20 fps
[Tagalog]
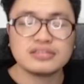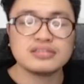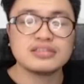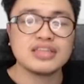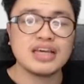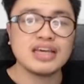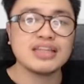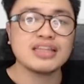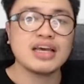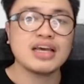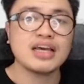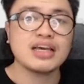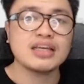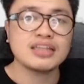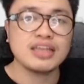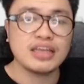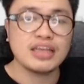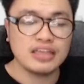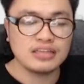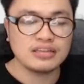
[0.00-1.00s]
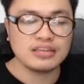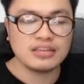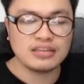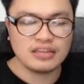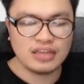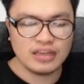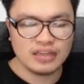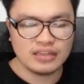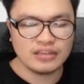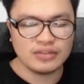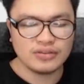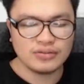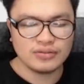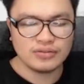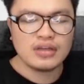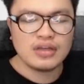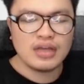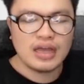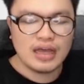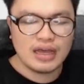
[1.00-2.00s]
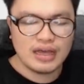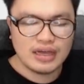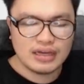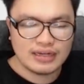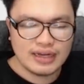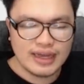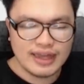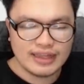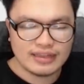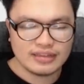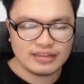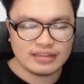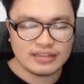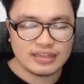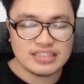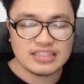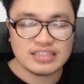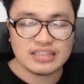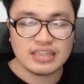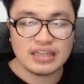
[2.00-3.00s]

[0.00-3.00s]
sana naiintindihan nyo ang lahat ng risk na